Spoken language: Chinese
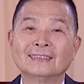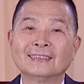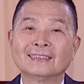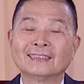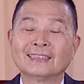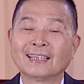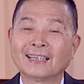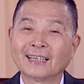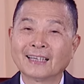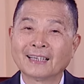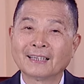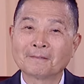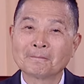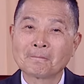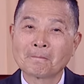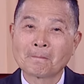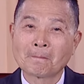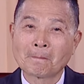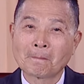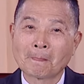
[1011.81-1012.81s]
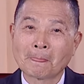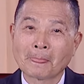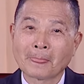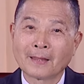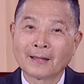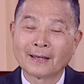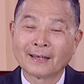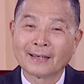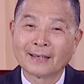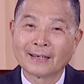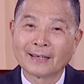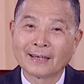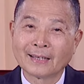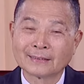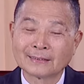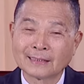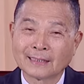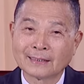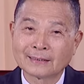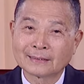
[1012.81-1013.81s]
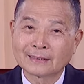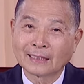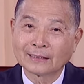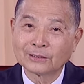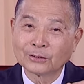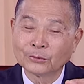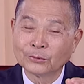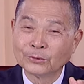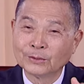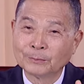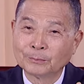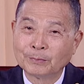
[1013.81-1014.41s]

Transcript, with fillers: 那那家他就问